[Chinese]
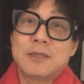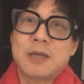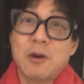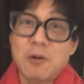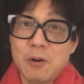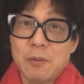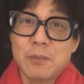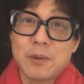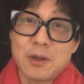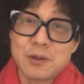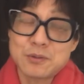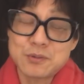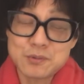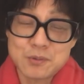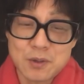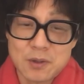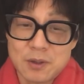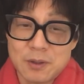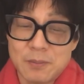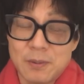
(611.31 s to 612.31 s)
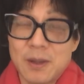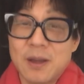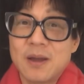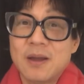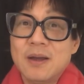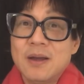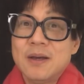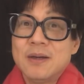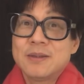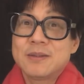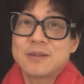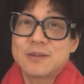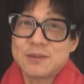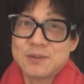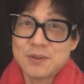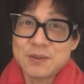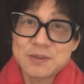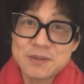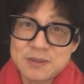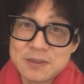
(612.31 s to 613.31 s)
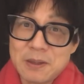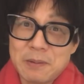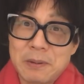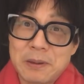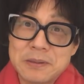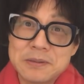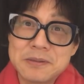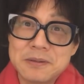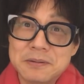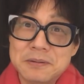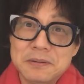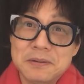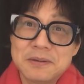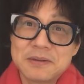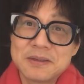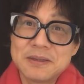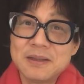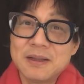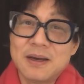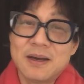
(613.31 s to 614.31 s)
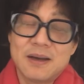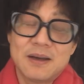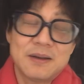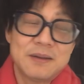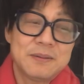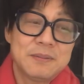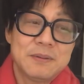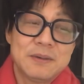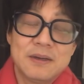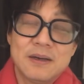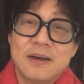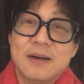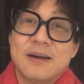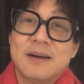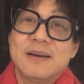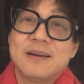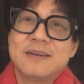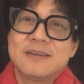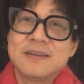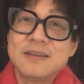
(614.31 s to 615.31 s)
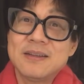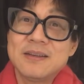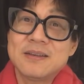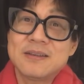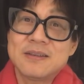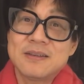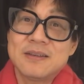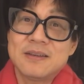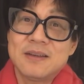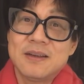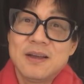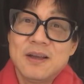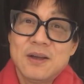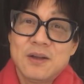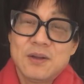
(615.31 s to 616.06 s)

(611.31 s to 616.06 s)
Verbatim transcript: 千万不要去村里面，死都死在北京，真的。啊，真的是